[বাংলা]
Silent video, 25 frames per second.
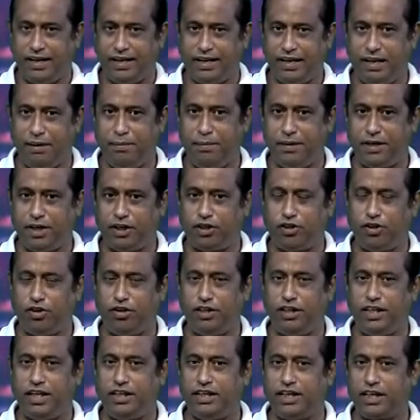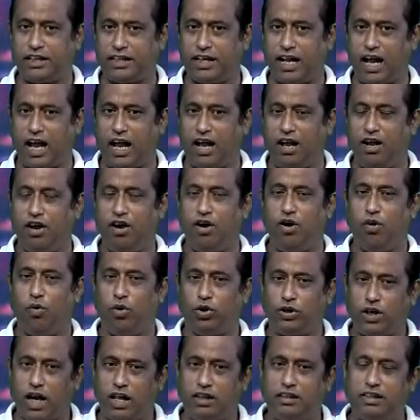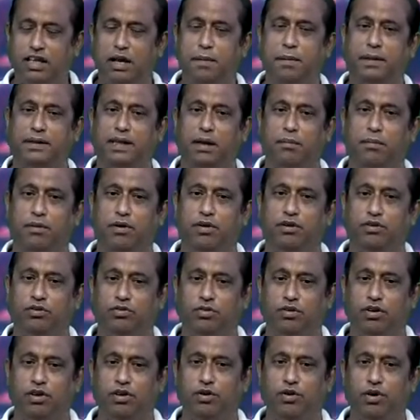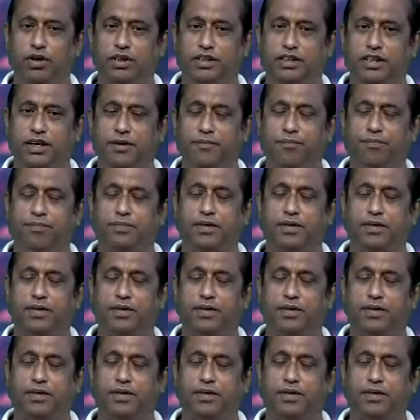ডিলিমিটেশন নিয়ে যে একটা অশান্তির বাতাবরণ তৈরি হয়েছে